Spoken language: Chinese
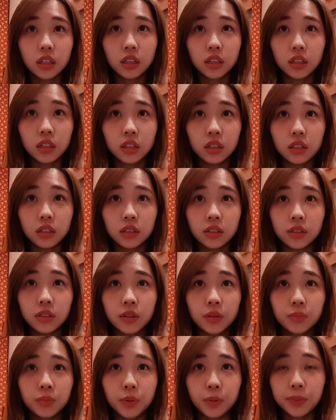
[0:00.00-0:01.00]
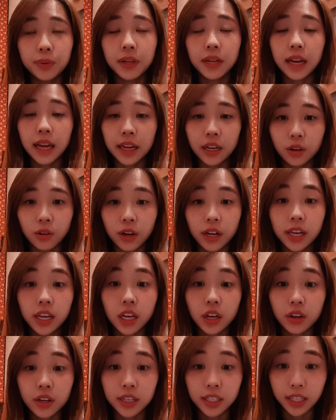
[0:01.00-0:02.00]
呃宝贝来的话
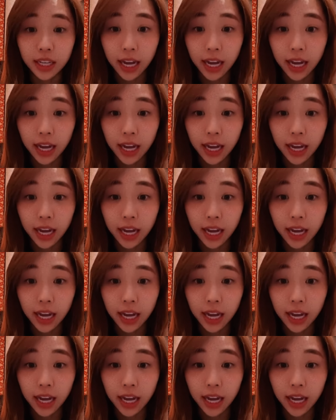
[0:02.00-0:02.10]
应该